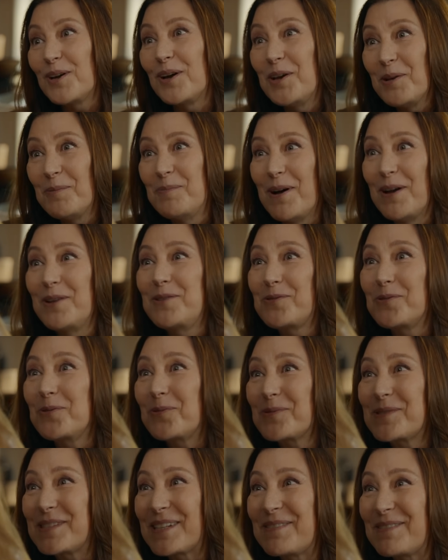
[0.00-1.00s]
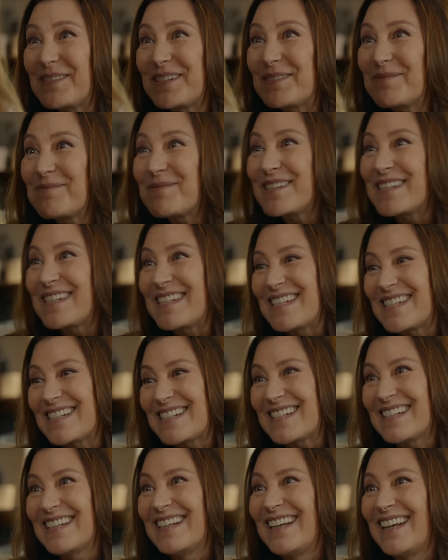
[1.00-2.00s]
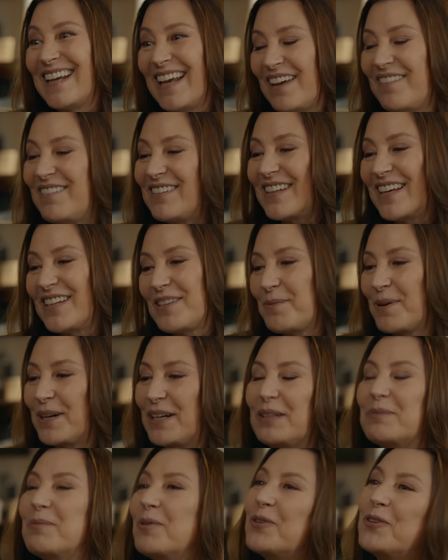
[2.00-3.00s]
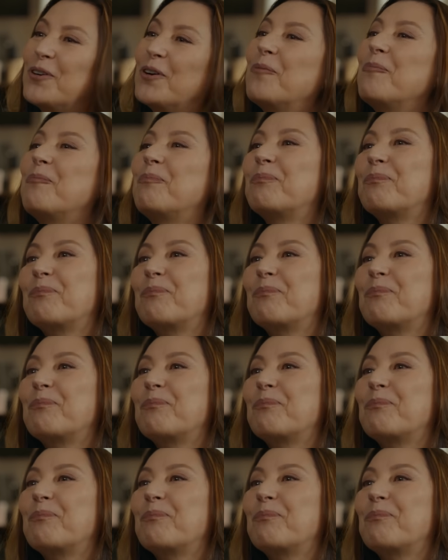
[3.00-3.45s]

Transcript: Ay ben çok severim şiir. Evet hadi bakalım oku.